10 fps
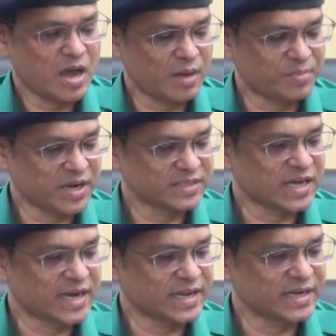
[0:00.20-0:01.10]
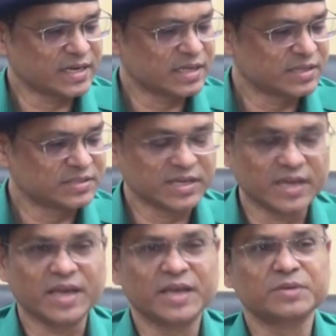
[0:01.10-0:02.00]
আপনারা জানেন যে
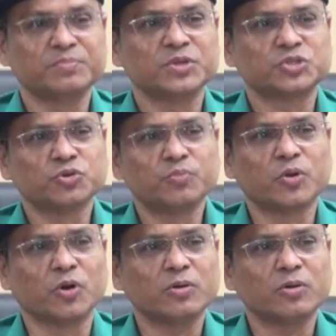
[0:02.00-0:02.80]
এই শুভ্র